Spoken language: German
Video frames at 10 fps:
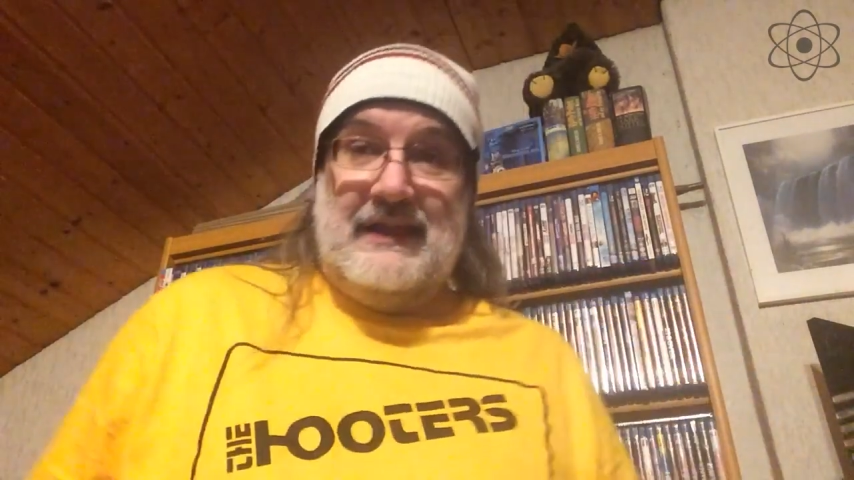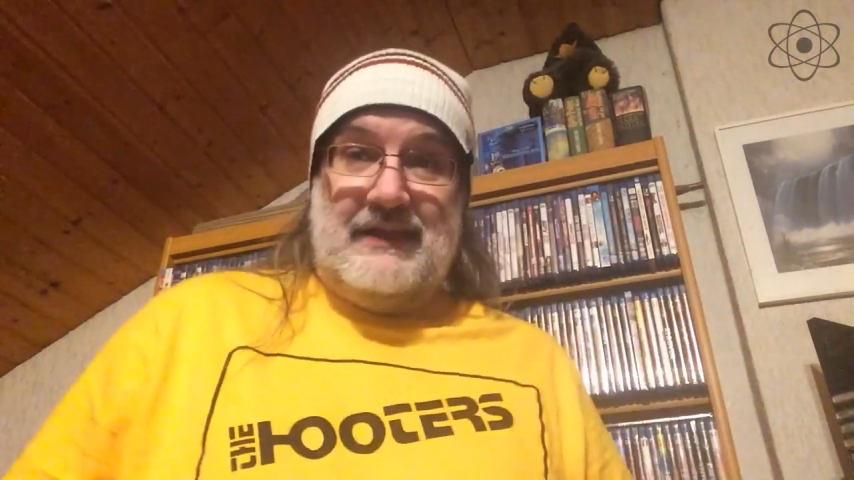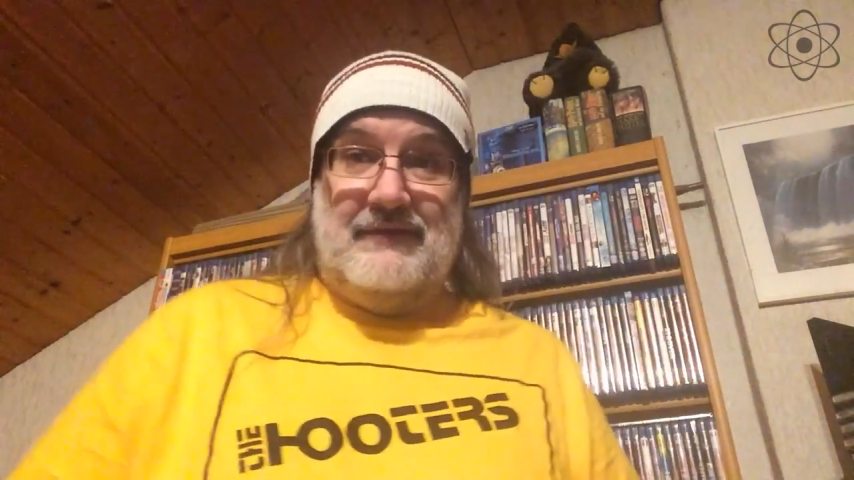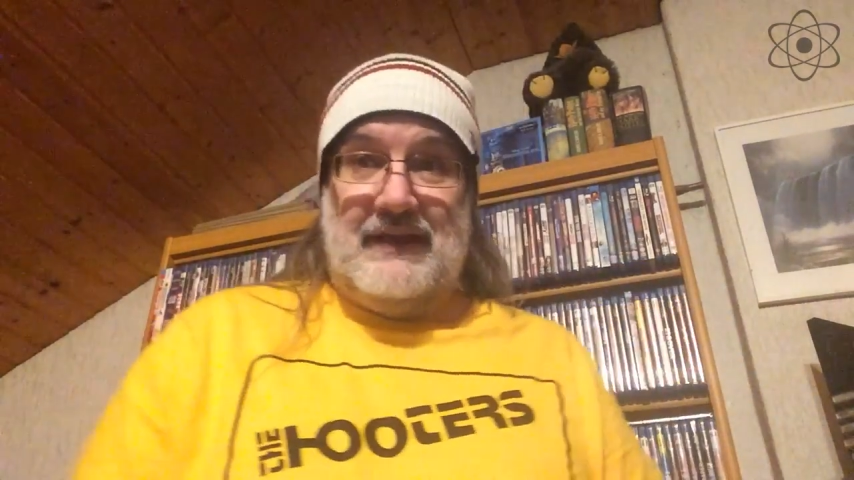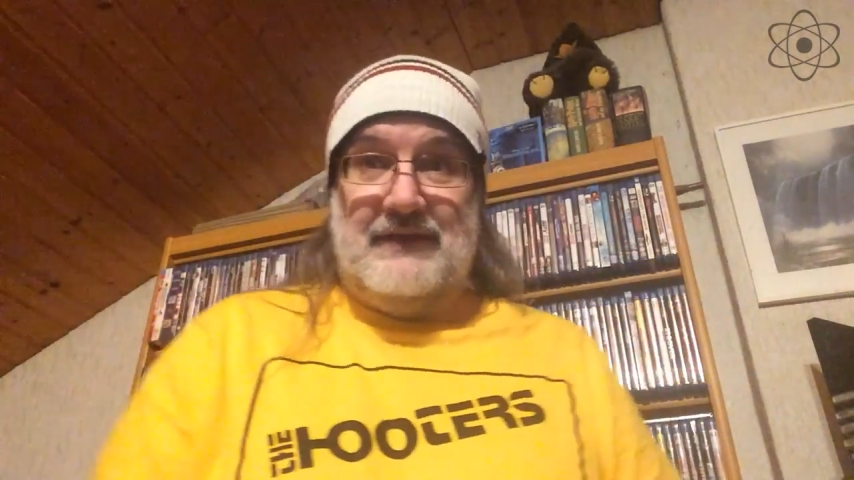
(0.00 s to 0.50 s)

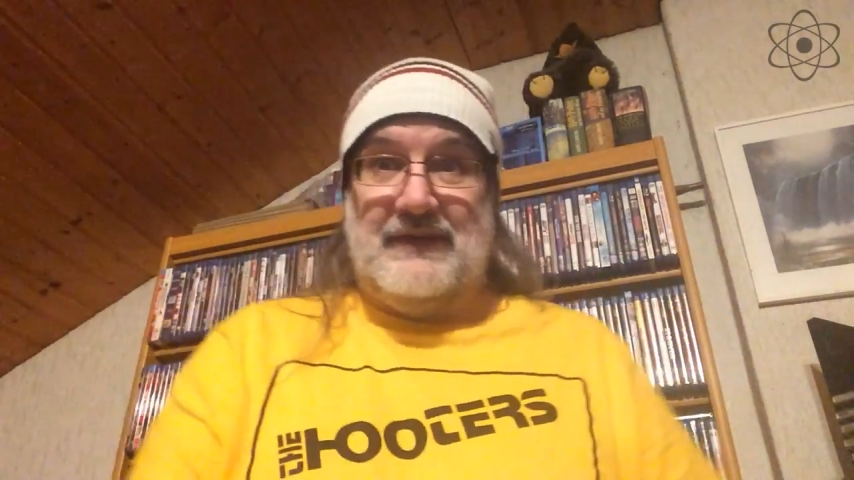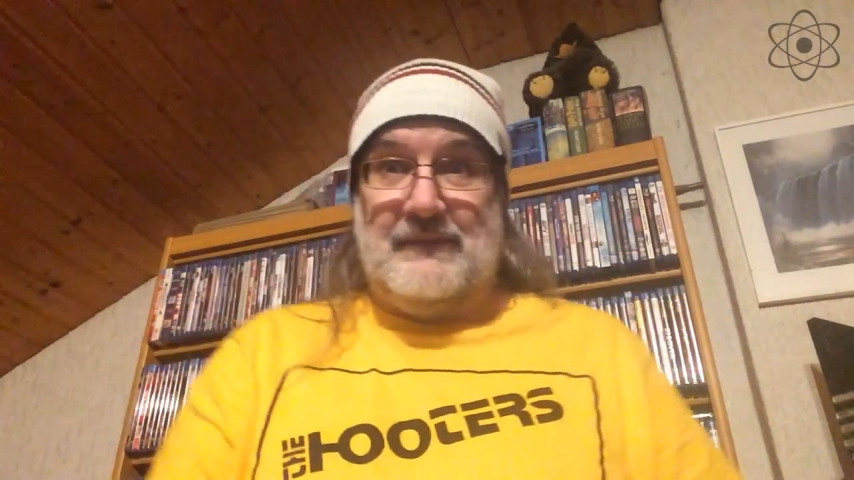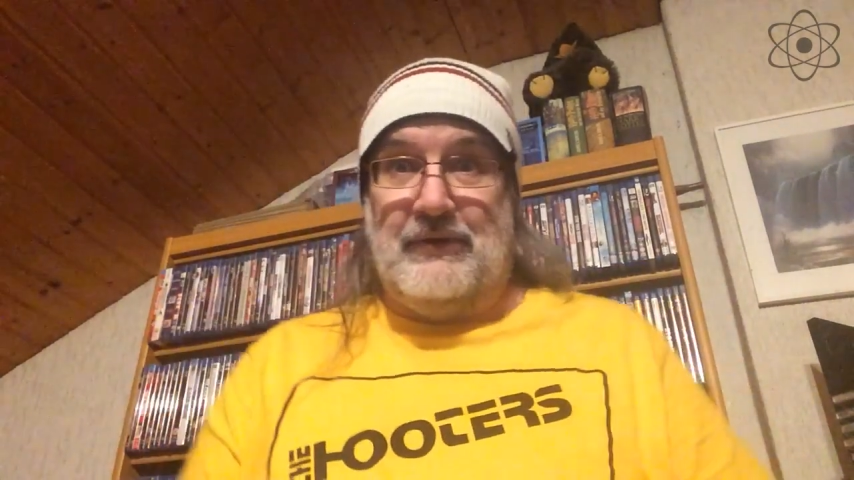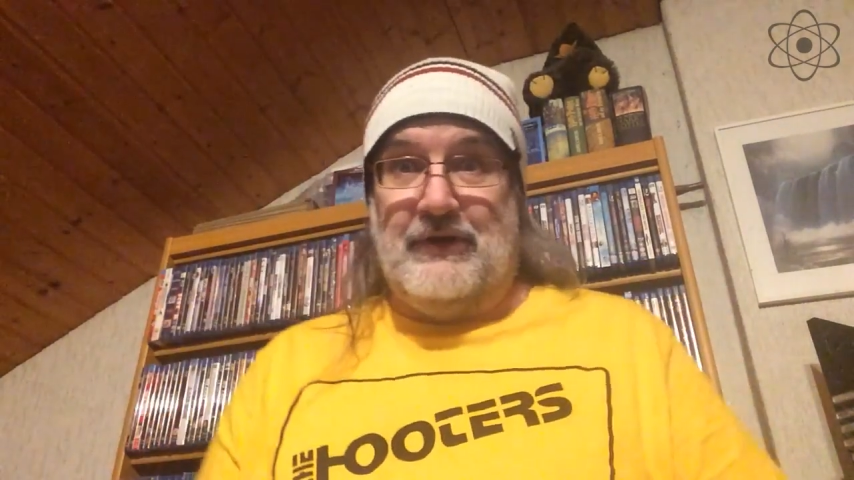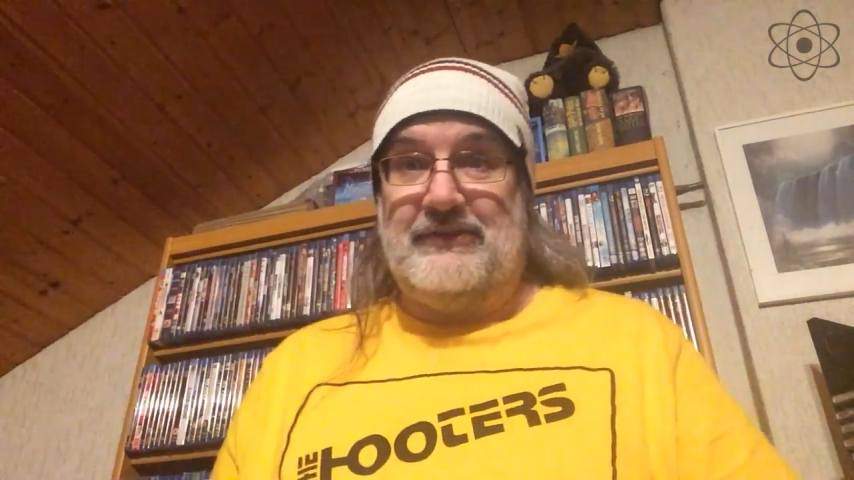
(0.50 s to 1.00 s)
Ich werde
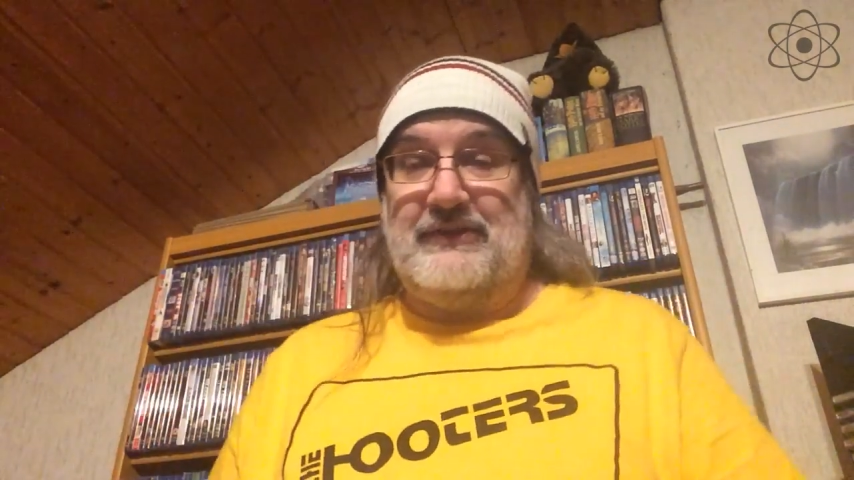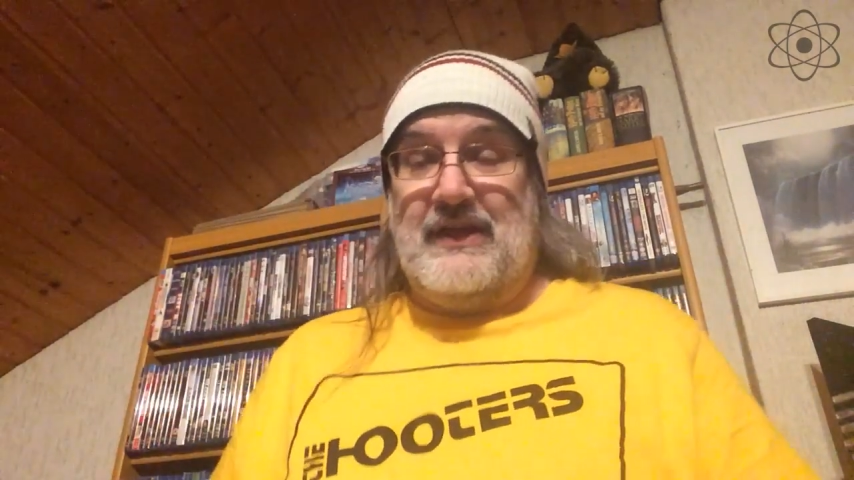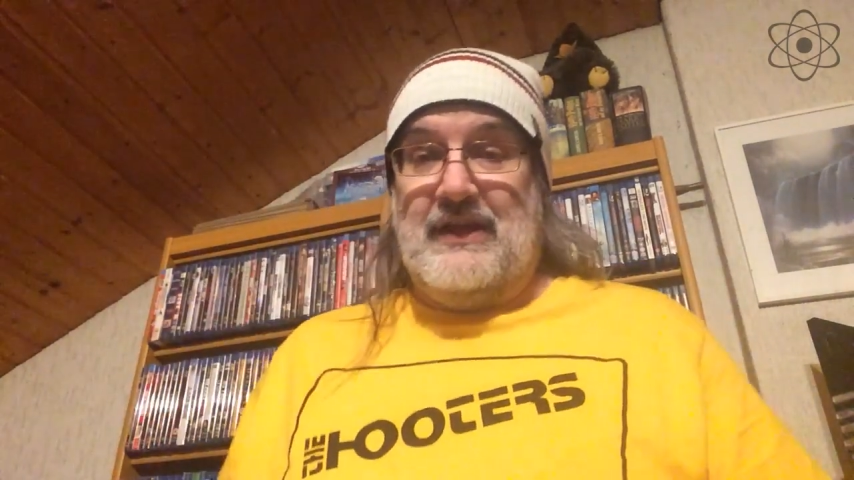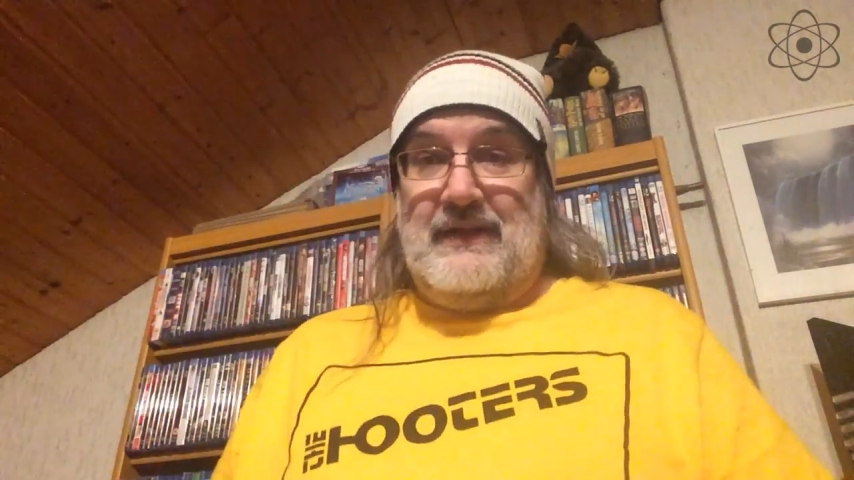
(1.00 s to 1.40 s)
Fanpost